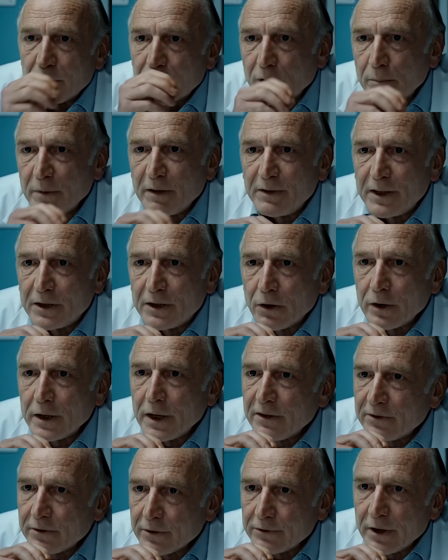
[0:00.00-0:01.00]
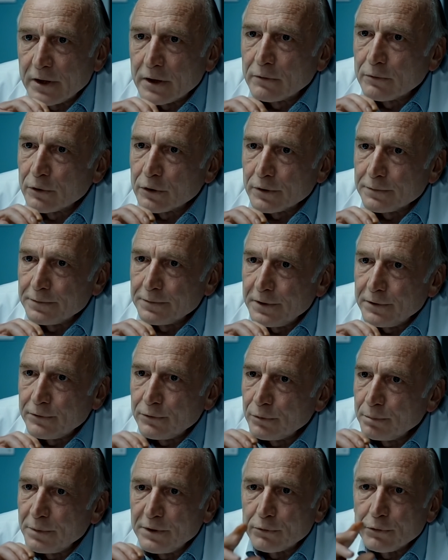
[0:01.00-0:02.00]
Zeit lang unter Beobachtung gestellt
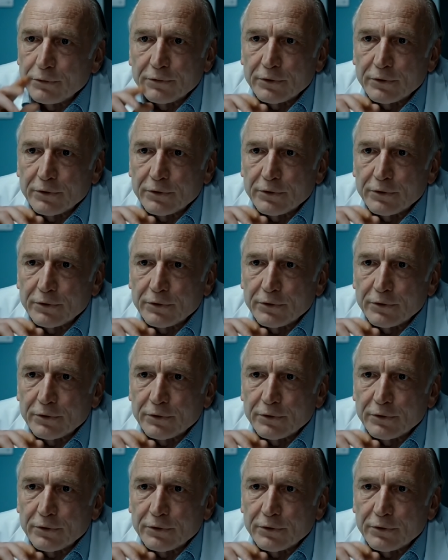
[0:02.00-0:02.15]
werden.